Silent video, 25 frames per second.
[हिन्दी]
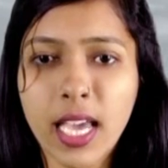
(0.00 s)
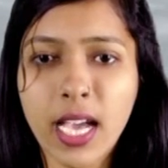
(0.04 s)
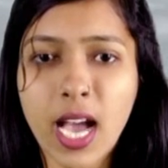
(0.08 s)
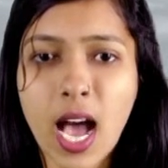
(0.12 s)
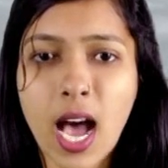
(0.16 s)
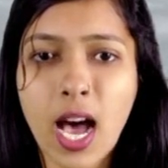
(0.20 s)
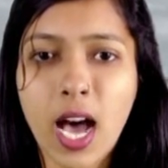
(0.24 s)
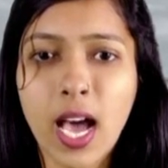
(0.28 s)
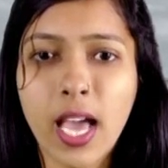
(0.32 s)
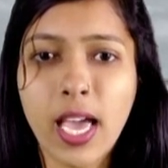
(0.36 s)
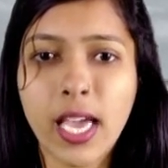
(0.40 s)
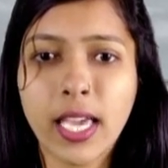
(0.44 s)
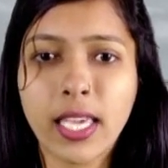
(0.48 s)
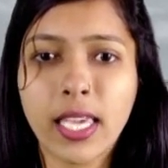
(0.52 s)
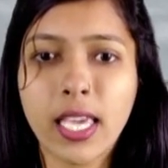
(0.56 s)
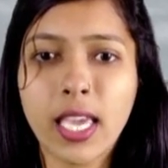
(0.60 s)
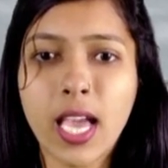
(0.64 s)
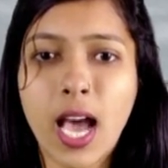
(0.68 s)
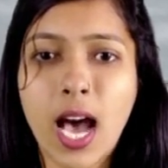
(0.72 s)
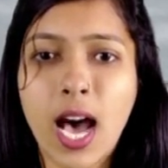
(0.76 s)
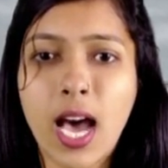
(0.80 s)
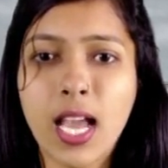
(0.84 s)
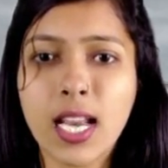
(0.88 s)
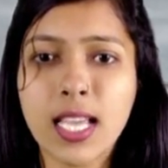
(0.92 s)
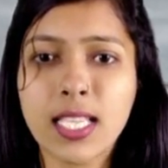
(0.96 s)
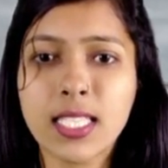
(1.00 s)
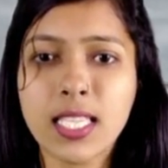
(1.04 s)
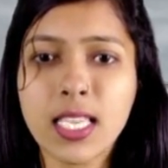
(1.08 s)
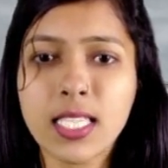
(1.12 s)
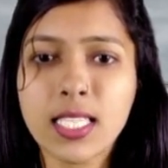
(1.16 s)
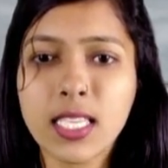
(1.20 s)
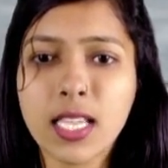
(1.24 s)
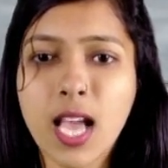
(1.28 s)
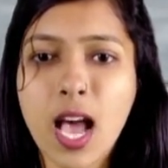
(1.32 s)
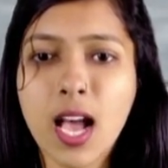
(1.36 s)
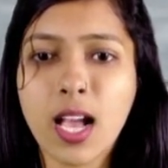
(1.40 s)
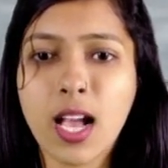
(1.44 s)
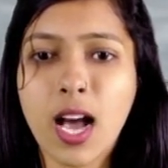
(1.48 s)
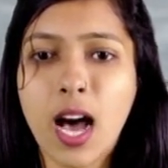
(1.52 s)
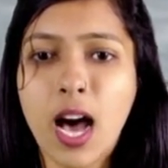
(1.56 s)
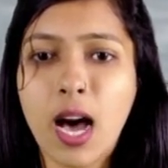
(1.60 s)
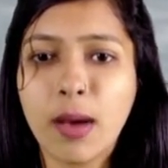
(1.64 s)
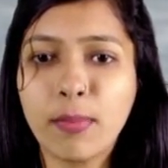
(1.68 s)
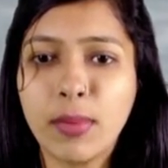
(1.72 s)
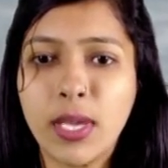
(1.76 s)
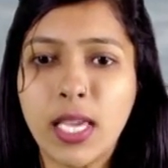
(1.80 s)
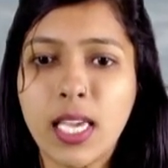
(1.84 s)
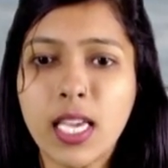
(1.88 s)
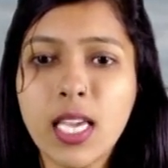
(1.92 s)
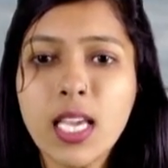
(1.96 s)
ने कहा है कि आरएसएस का
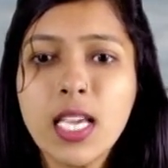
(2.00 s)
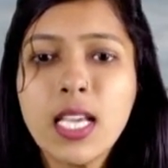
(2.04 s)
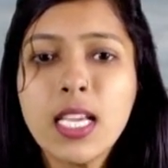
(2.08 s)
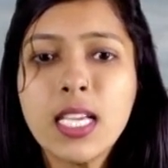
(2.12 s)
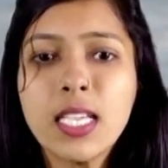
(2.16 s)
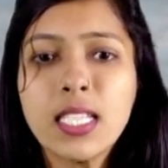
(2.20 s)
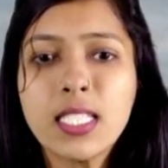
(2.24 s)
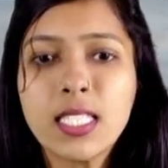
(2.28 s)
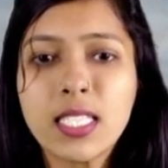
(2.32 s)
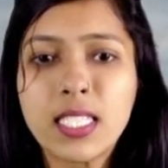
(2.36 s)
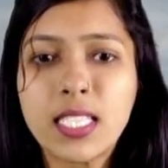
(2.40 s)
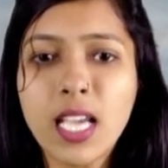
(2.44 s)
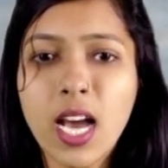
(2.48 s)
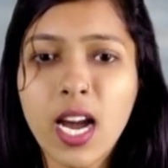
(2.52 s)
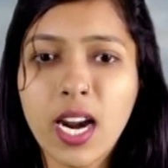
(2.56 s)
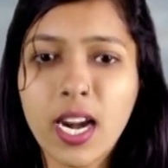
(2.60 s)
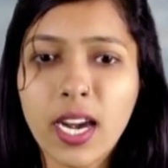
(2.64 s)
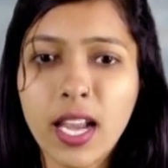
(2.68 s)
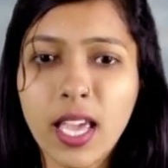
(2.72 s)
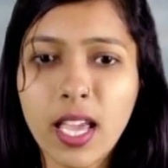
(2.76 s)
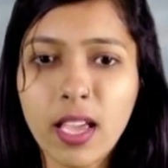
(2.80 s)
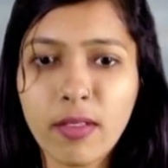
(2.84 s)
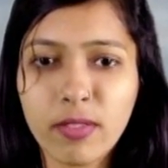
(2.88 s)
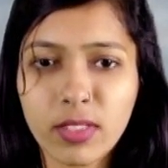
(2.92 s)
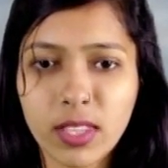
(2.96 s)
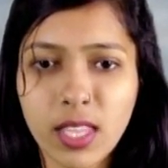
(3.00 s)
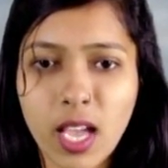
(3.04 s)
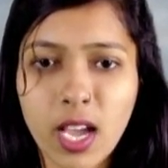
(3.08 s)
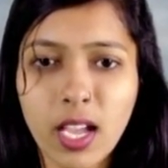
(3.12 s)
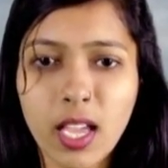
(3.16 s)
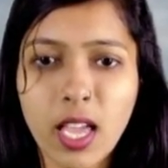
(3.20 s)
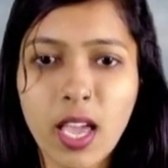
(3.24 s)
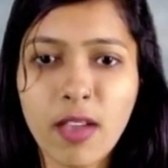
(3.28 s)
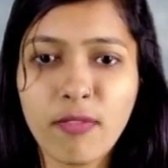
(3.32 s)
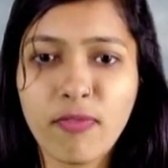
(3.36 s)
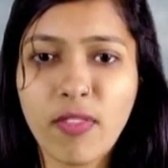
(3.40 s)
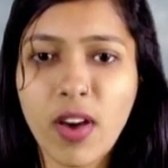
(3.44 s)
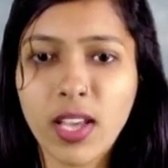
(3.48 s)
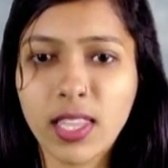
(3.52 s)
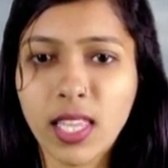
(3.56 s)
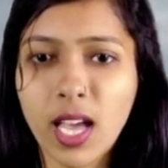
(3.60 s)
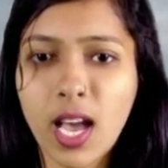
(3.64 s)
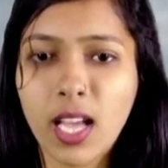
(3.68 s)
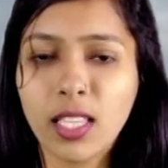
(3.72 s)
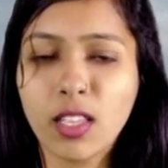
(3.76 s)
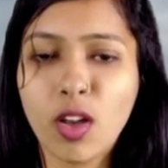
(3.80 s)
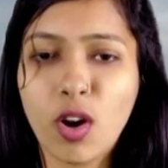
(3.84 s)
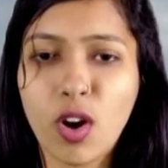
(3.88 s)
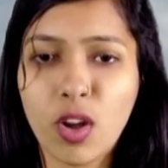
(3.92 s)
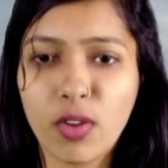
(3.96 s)
काम ही झगड़े दंगे
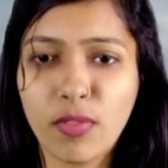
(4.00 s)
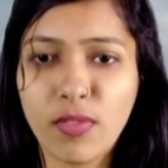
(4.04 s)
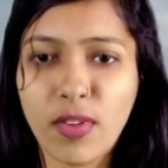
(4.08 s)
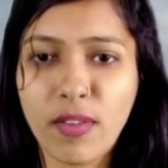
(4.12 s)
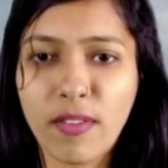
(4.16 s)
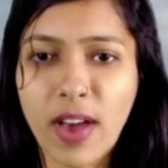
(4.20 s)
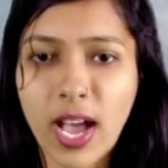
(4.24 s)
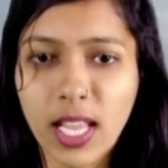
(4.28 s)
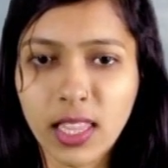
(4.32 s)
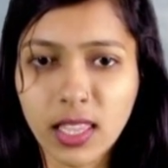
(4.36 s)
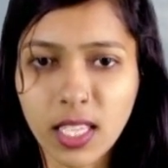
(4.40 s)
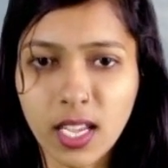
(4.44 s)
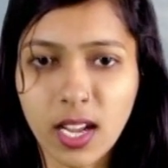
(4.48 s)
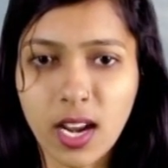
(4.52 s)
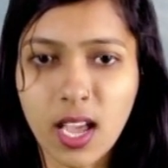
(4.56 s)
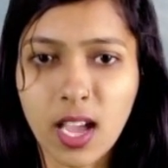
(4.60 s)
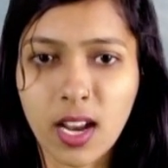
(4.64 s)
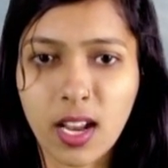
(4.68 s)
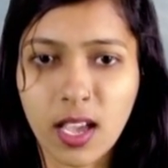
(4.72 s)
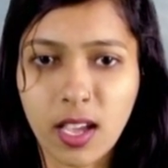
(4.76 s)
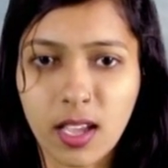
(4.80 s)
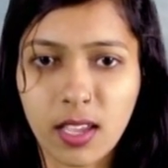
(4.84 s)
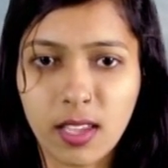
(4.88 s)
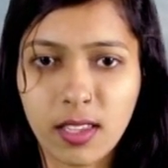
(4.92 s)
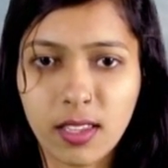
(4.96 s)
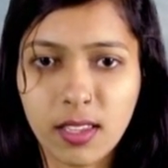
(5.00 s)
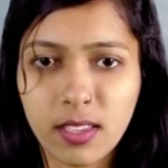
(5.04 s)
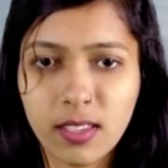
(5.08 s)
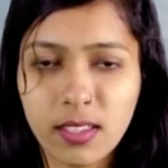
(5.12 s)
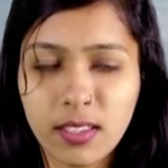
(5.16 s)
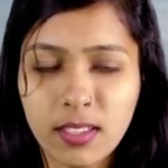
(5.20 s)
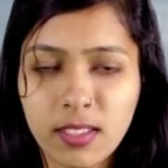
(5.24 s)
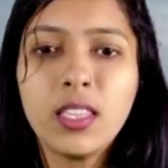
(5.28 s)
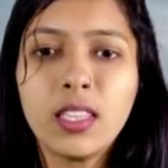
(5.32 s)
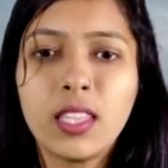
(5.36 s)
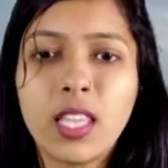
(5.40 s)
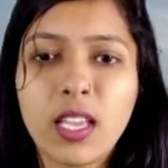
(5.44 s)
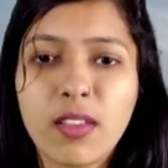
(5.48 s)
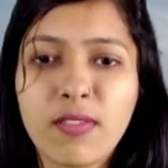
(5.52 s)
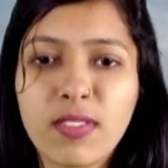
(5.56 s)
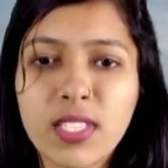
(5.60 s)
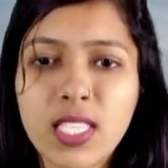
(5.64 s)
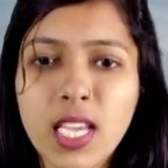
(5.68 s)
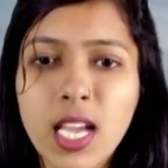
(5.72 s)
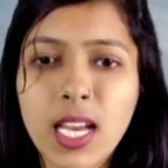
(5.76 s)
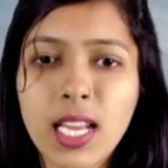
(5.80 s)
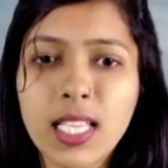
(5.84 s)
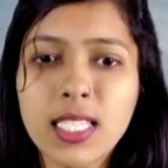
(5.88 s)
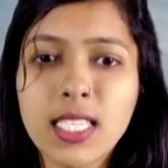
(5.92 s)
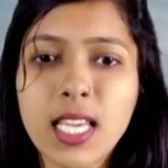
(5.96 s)
फसाद और विवाद कराना है
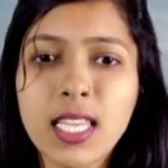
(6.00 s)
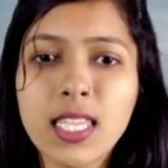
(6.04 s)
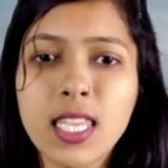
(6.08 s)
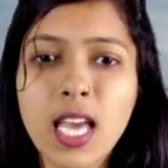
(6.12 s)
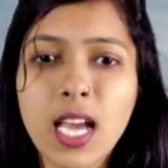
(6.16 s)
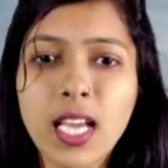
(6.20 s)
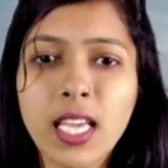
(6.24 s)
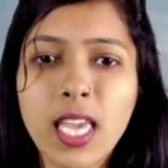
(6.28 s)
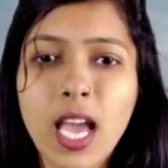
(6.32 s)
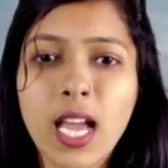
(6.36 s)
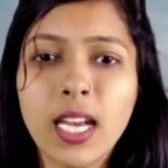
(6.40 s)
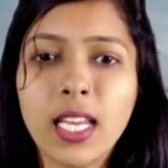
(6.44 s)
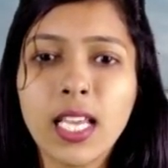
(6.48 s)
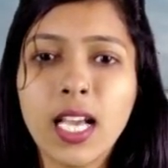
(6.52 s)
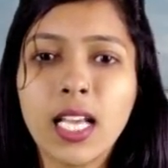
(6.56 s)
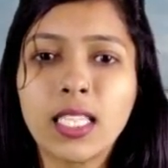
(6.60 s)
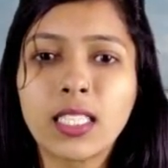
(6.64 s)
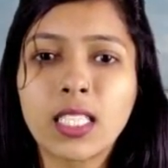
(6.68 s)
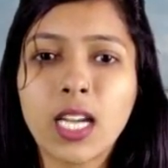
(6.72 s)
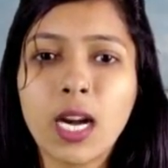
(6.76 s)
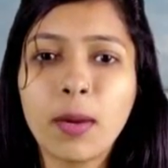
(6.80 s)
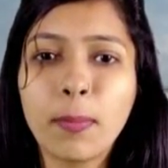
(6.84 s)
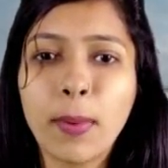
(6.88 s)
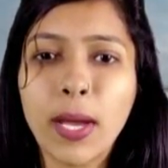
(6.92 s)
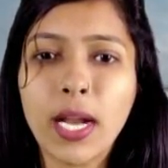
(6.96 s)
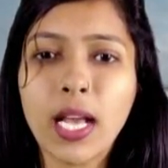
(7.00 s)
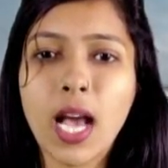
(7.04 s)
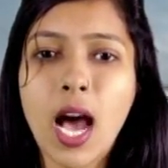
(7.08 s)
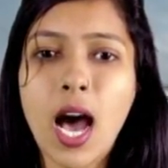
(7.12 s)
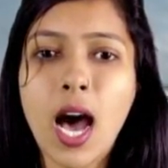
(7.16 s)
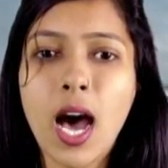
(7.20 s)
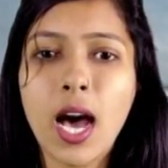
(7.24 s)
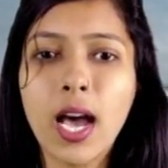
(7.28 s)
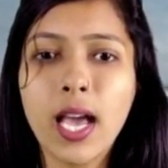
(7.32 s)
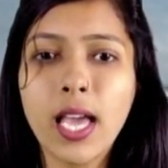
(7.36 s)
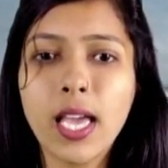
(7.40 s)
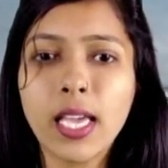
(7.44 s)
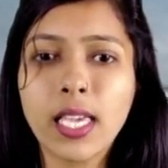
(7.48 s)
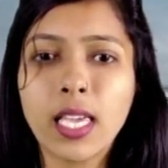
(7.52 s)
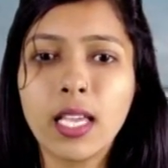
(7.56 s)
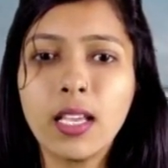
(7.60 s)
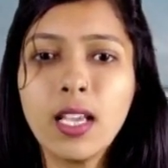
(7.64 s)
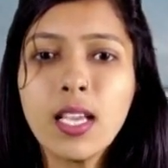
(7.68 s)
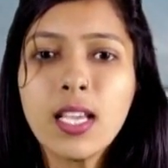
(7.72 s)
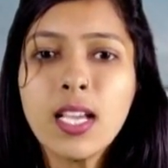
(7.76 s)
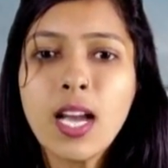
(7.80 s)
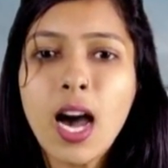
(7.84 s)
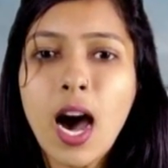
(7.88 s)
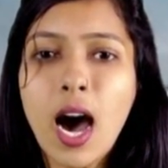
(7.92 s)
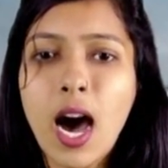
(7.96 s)
दिग्विजय ने जनसंख्या नियंत्रण पर कहा है कि
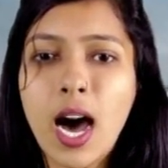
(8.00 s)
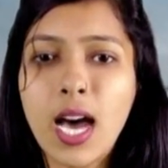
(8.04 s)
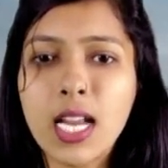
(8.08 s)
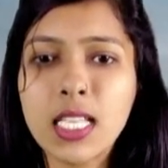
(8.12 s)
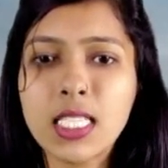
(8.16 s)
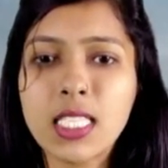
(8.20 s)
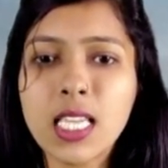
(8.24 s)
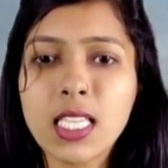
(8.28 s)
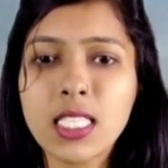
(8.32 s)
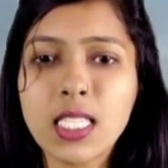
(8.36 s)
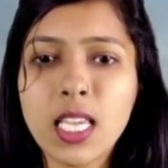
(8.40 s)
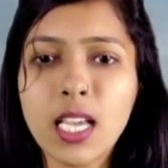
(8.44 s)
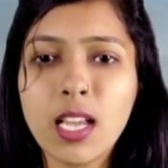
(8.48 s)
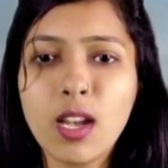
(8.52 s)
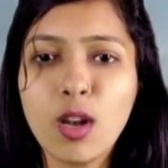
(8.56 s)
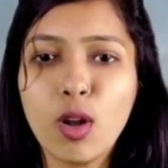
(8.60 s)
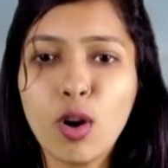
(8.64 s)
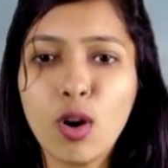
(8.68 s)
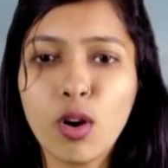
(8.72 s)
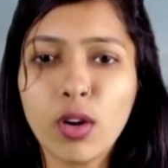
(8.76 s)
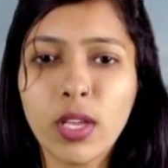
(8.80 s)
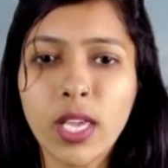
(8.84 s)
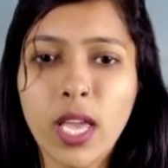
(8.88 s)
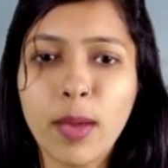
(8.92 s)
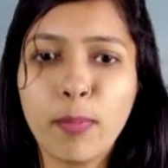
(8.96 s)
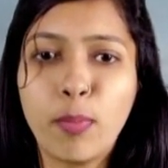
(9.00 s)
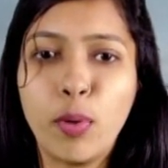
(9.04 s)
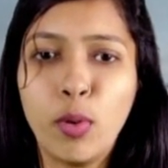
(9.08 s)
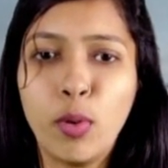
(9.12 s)
आरएसएस के लोग ये